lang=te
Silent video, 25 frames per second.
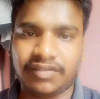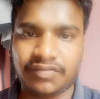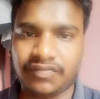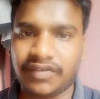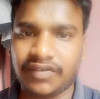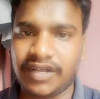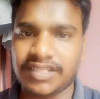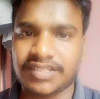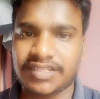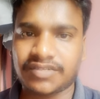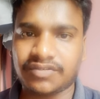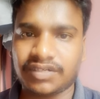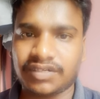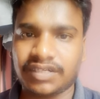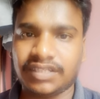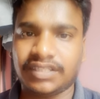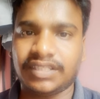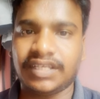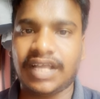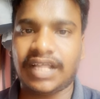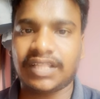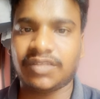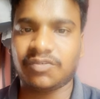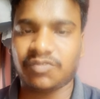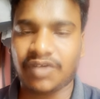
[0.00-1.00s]
ఇవ్వాల్సి
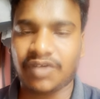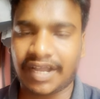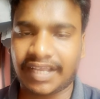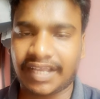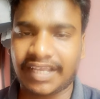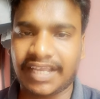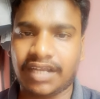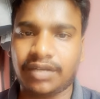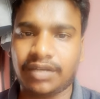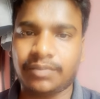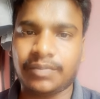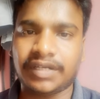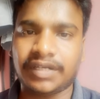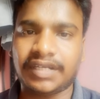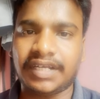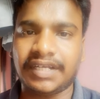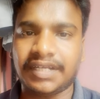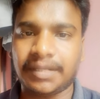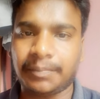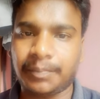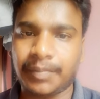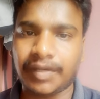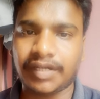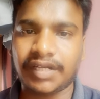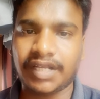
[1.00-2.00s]
ఉండిద్ది అది వాక్యాన్ని బట్టి
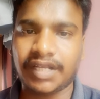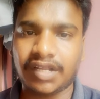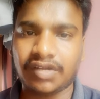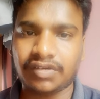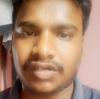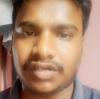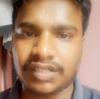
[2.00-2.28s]
డిపెండ్ అయి